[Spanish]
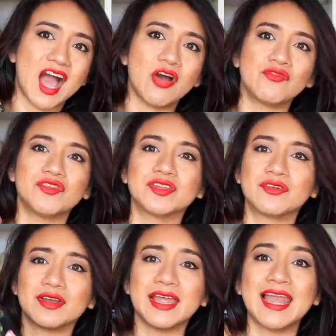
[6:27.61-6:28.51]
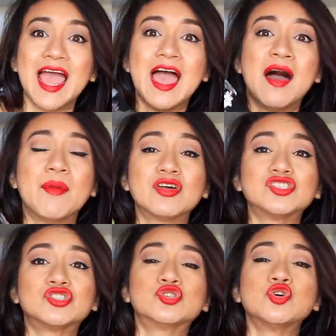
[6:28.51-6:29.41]
outfit con él, pero
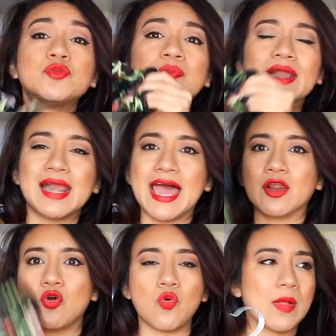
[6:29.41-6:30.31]
es súper largo.